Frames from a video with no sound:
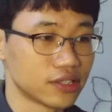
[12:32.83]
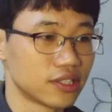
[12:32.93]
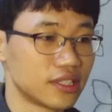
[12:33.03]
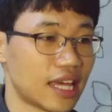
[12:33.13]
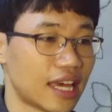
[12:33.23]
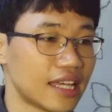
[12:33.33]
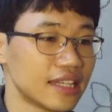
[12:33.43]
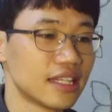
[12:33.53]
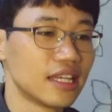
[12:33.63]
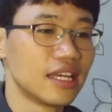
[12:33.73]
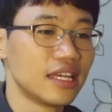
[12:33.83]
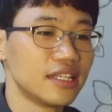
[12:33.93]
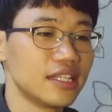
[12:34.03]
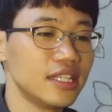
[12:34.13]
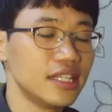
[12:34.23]
그래서 that
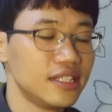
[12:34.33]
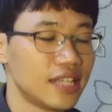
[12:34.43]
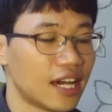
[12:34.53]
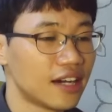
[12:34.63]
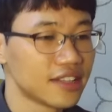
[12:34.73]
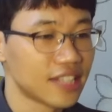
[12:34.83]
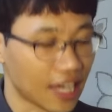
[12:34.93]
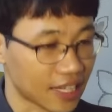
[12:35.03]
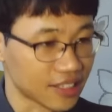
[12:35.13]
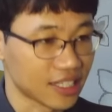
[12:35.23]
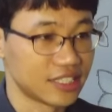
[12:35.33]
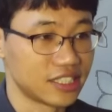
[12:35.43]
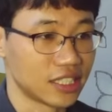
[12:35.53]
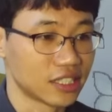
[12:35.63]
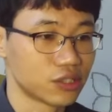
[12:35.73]
he yelled
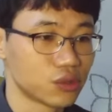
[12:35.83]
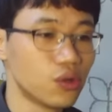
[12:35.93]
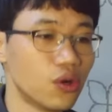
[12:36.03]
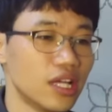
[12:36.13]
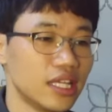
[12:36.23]
at까지 그리고